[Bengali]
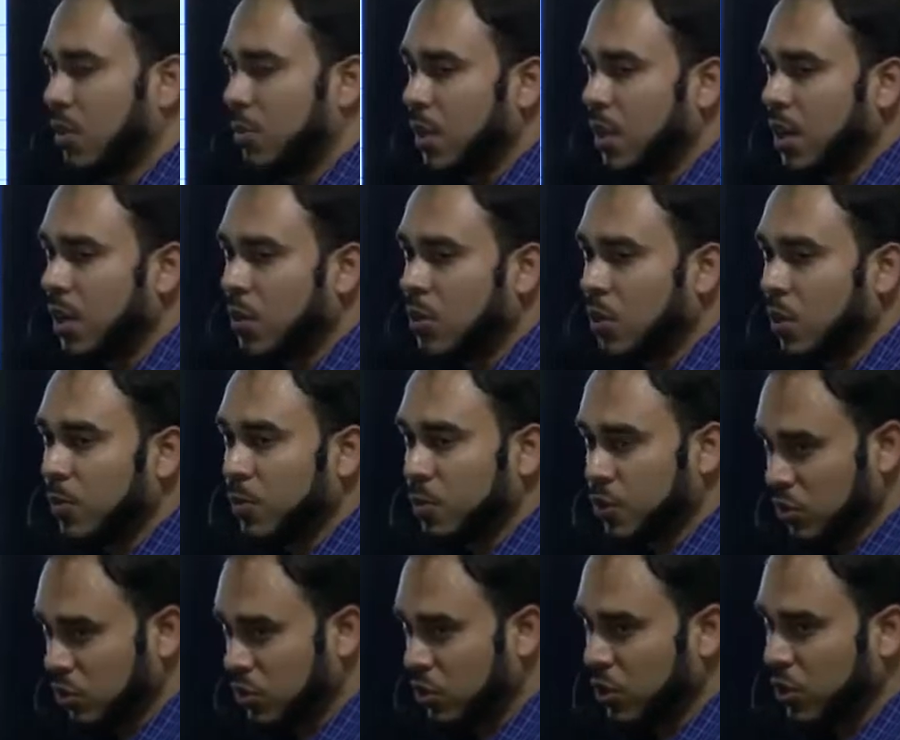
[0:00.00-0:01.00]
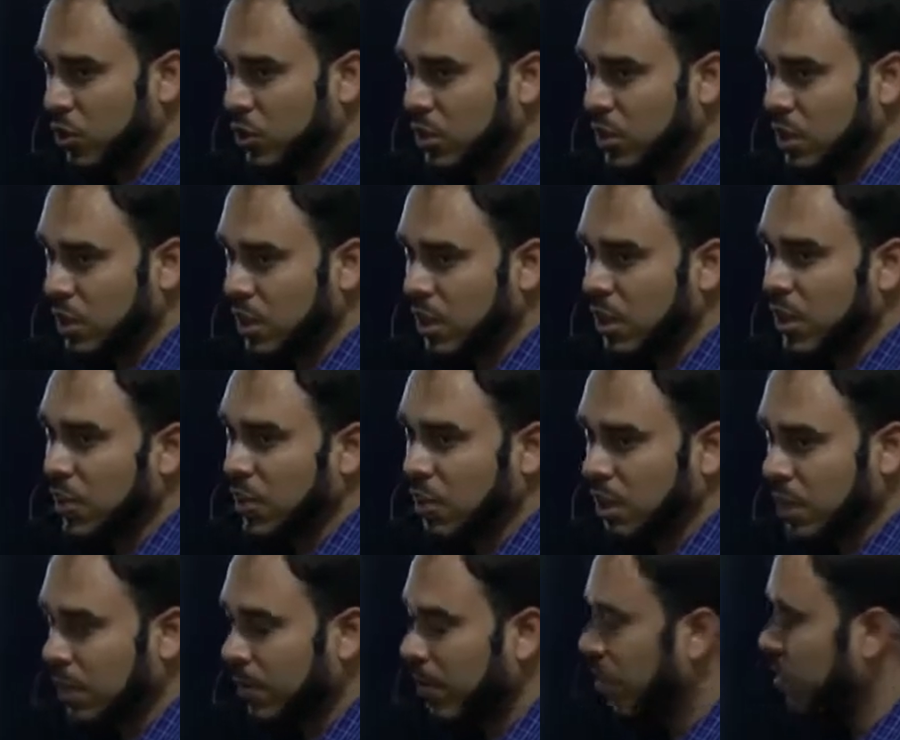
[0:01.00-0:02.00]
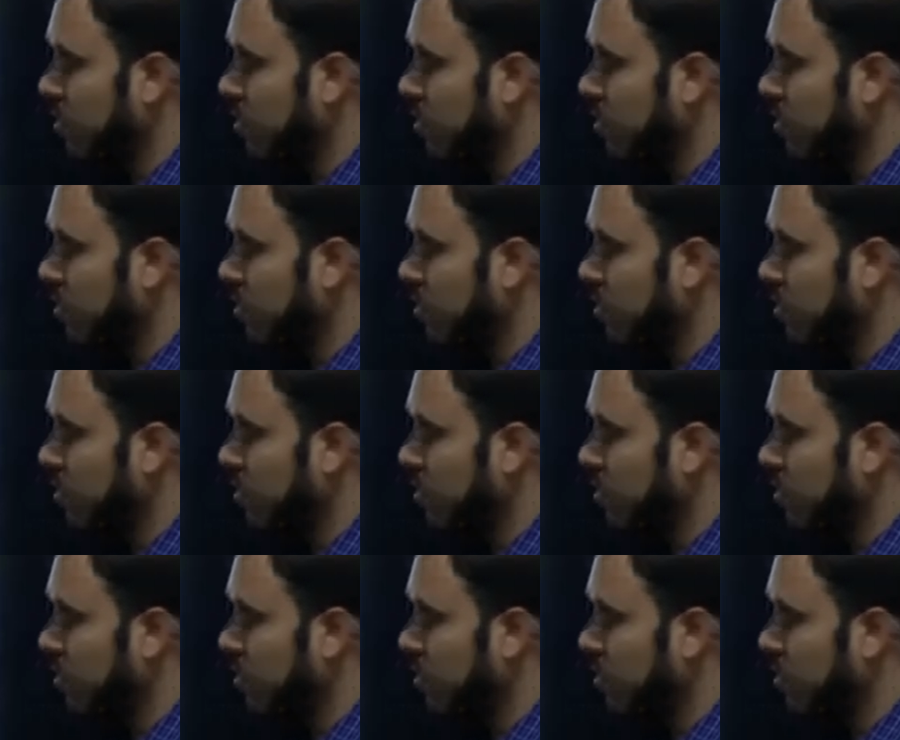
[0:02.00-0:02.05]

আমরা কনফিউশন তৈরি করে যে কী কারণে ইডিমা